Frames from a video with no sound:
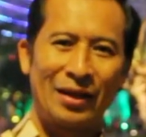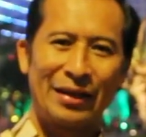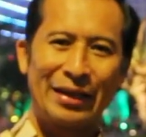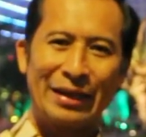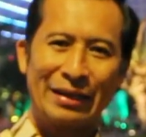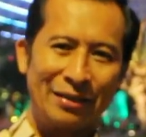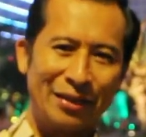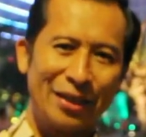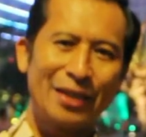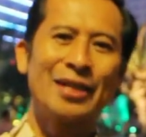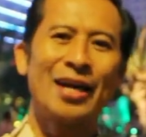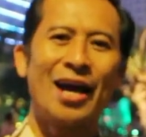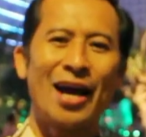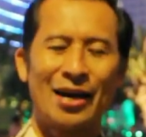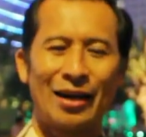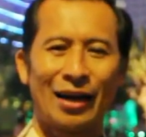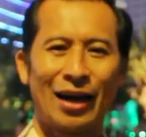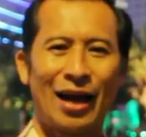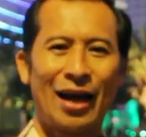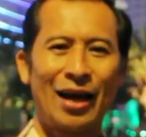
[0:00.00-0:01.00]

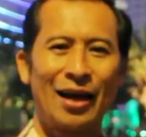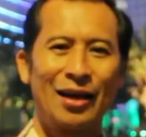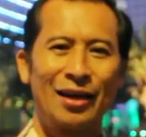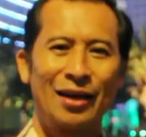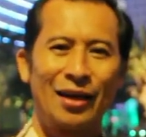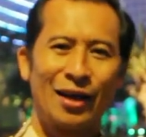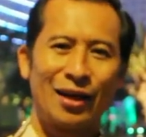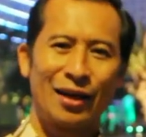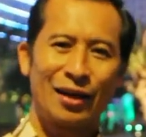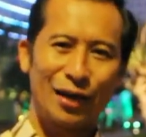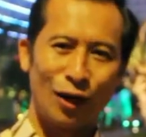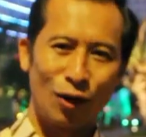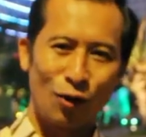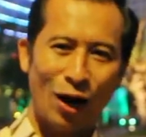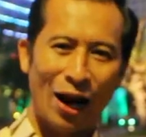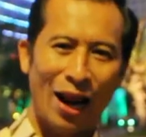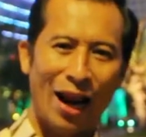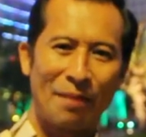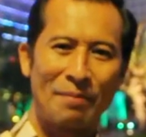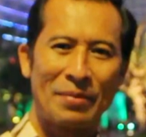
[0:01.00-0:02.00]
Intinya adalah
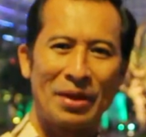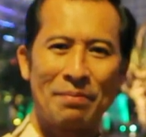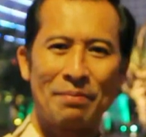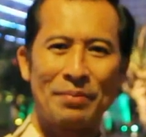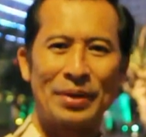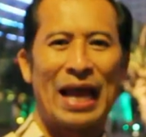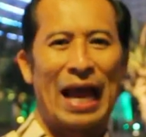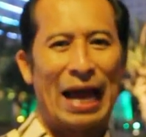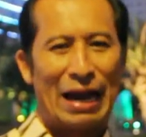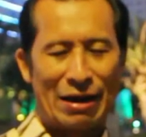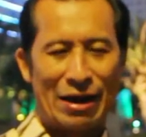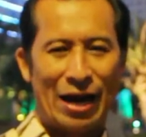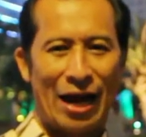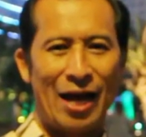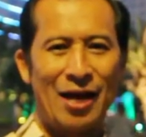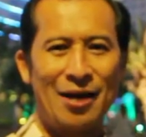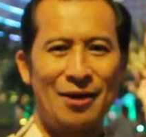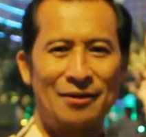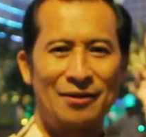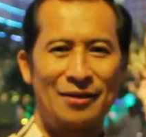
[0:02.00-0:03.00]
kelolalah mimpi
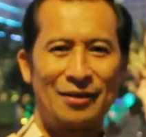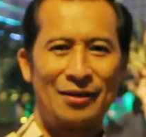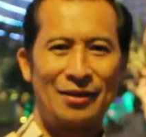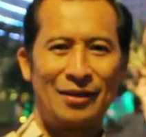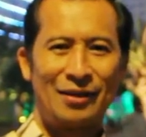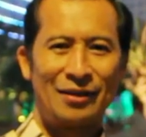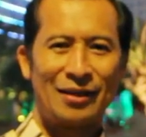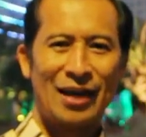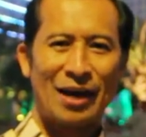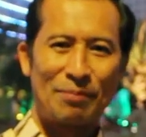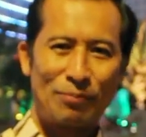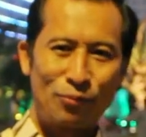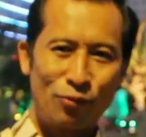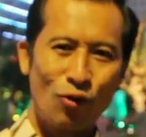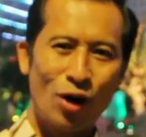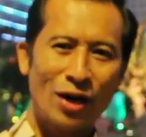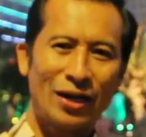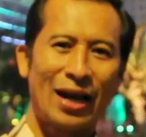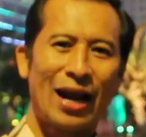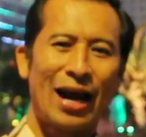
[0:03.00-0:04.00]
Anda dan
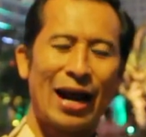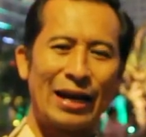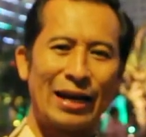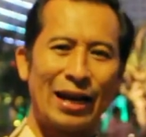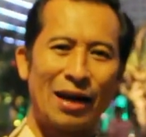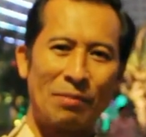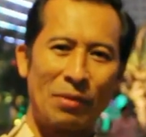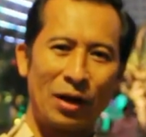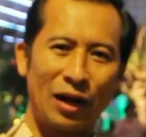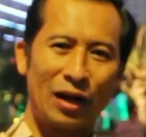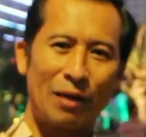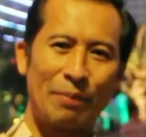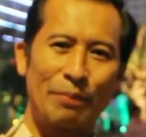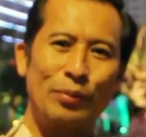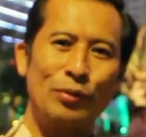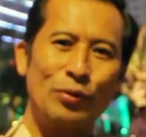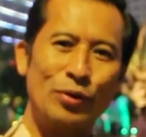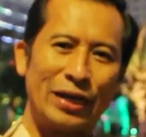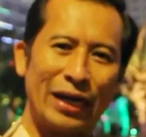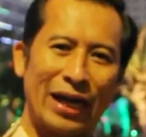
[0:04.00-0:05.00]
buatlah Anda
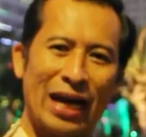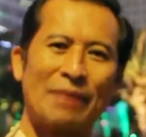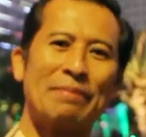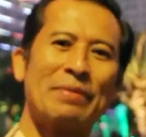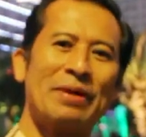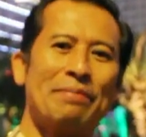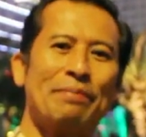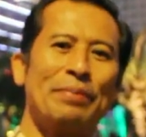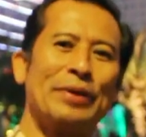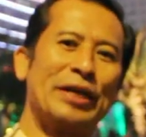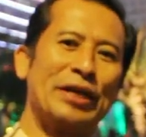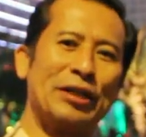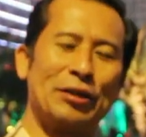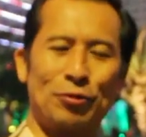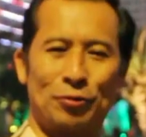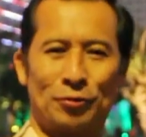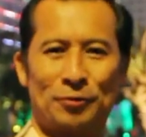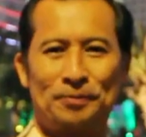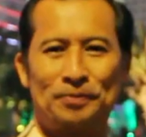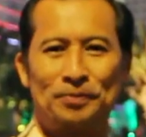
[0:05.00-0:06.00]
menggebu dengan mimpi
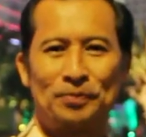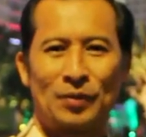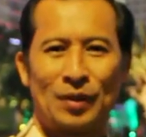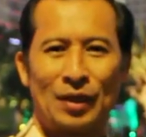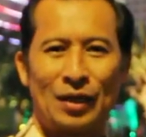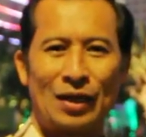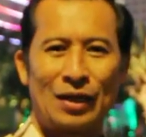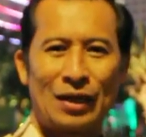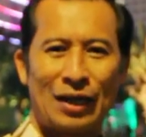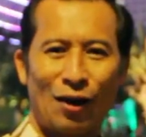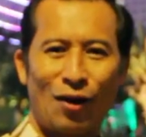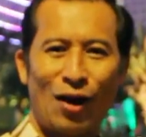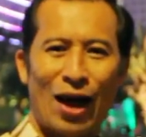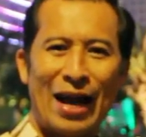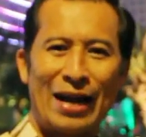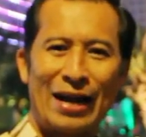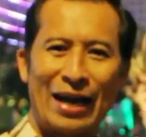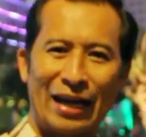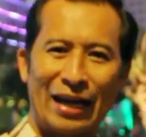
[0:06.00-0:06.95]
itu. Kalau Anda